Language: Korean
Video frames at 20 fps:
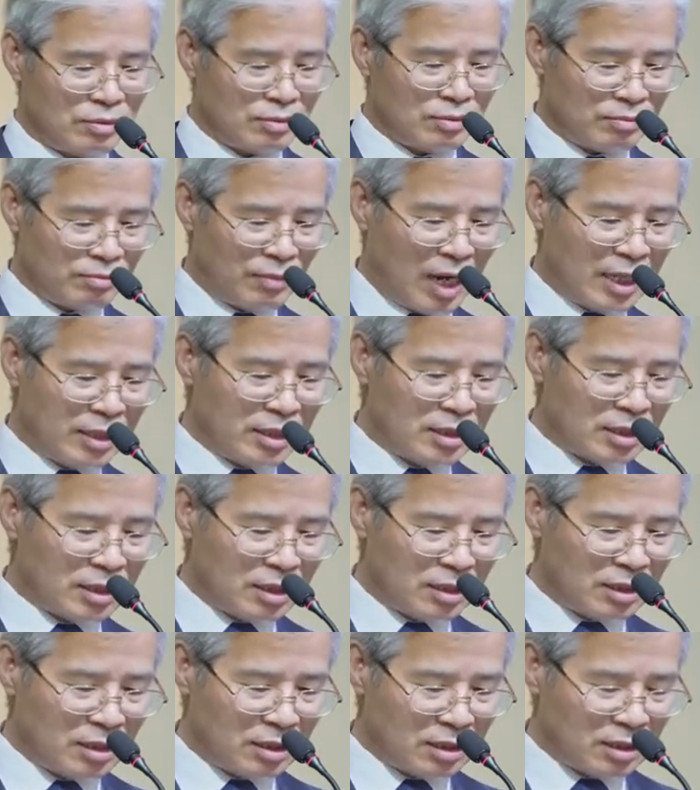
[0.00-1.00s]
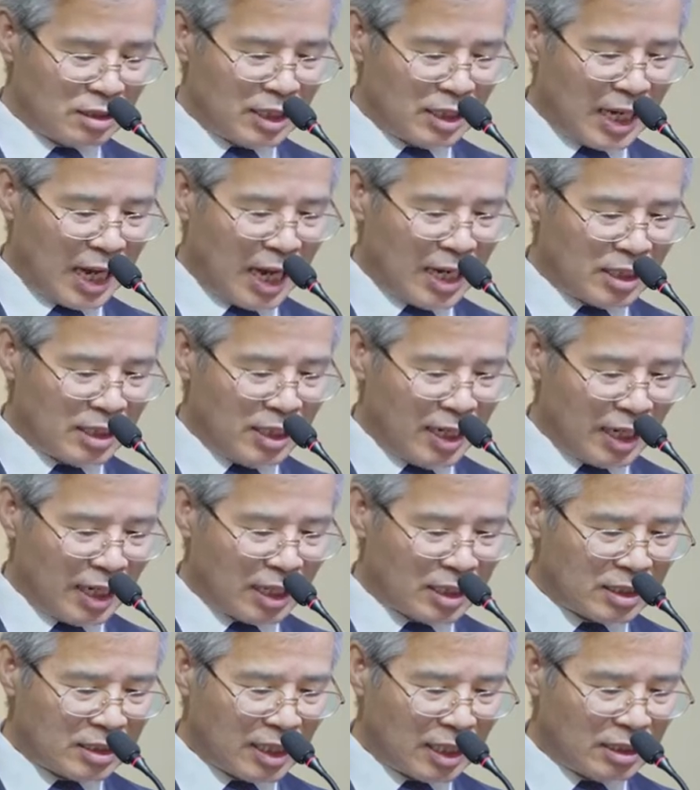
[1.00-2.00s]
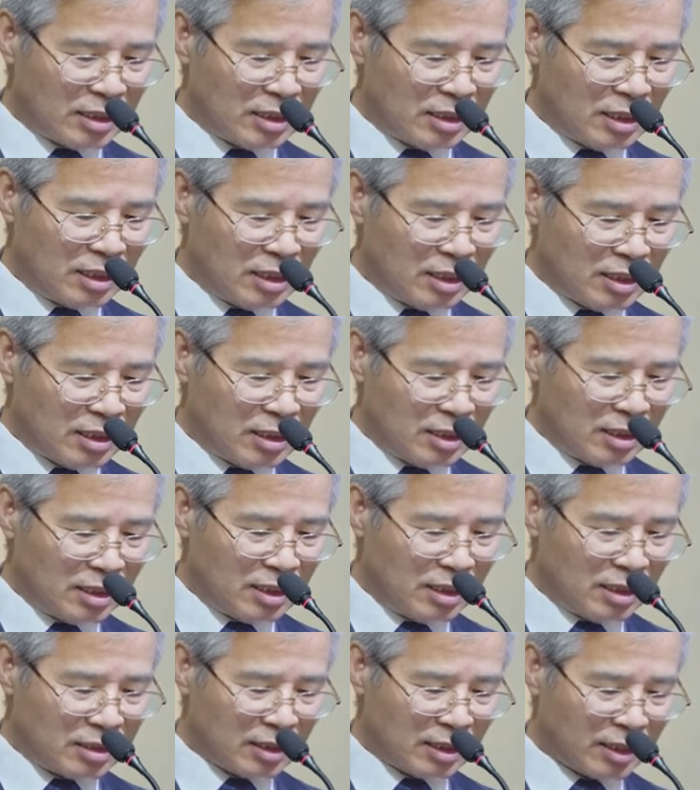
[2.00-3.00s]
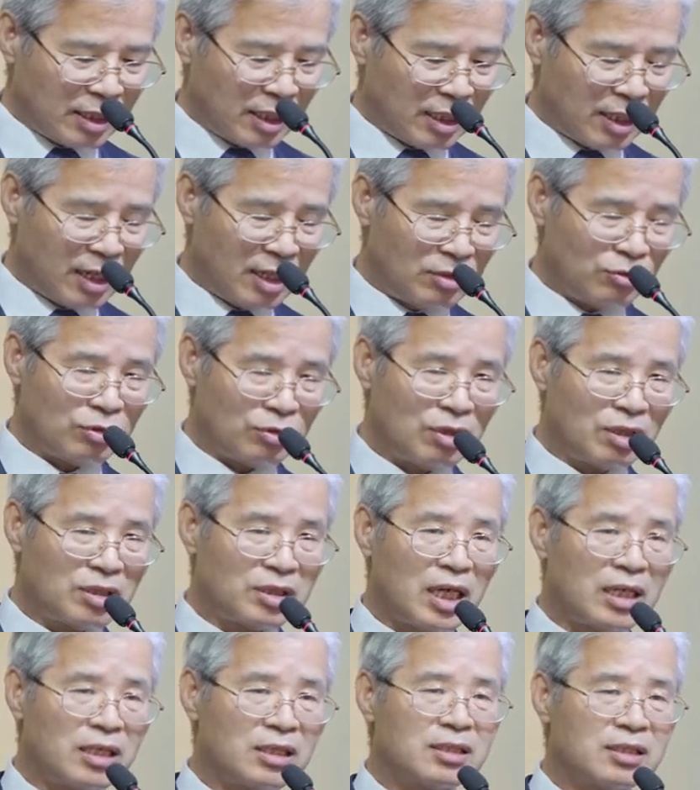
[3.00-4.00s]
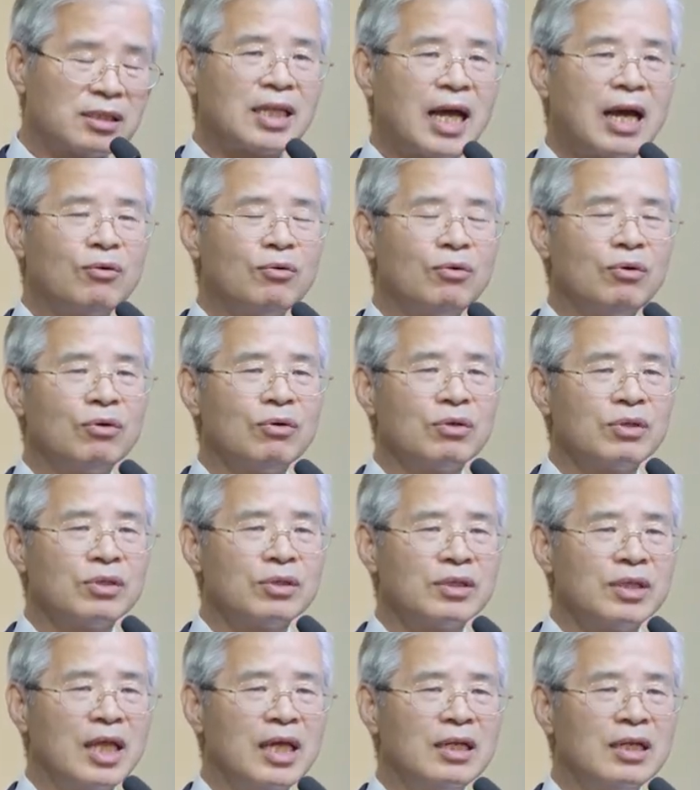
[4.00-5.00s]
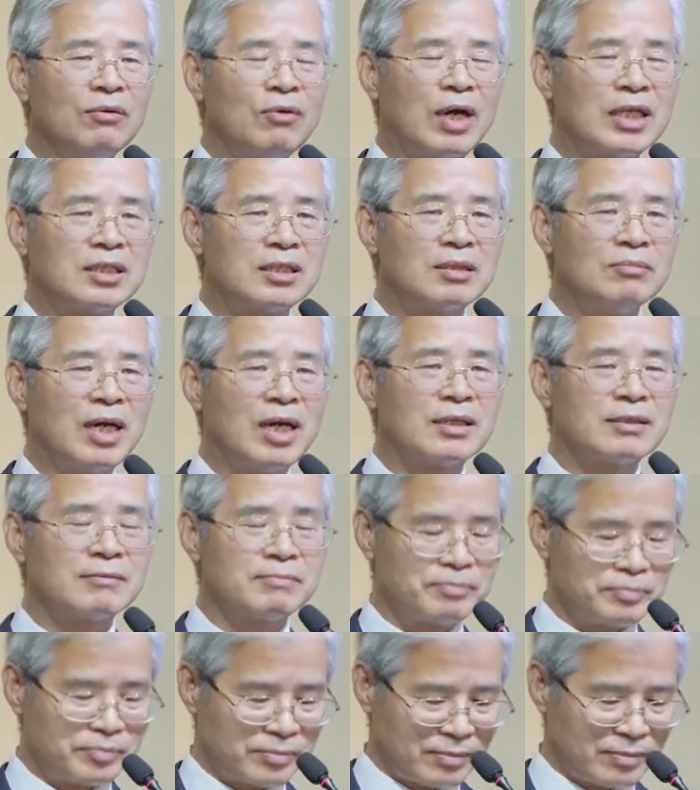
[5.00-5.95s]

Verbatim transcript: 많은 그 악을 행하는 자들이 이 세상에 계속 역사를 타고 내려왔지만